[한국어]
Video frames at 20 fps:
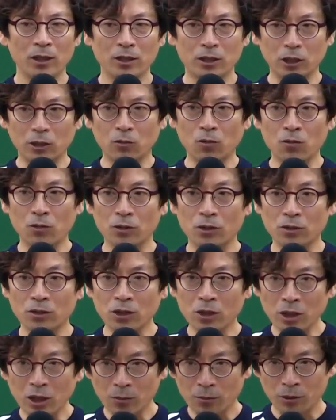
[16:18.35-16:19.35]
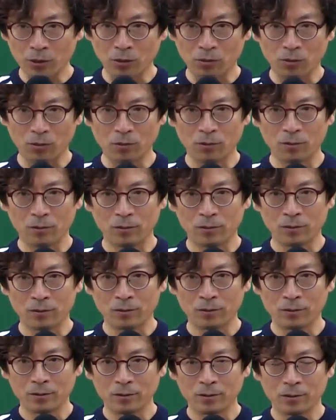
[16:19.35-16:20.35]
직권으로 정정을 해버리고
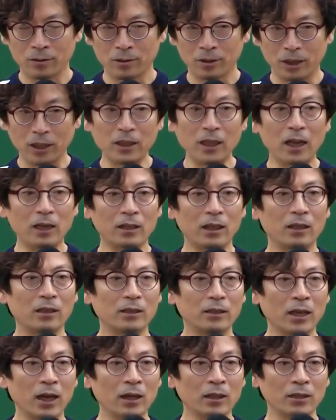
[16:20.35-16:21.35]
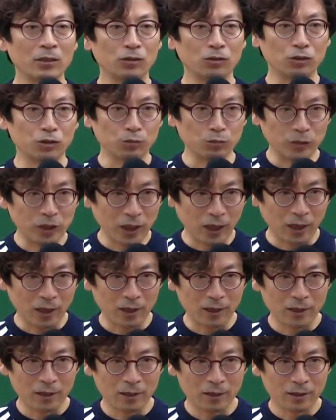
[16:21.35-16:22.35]
이내일 때는 그냥 둡니다.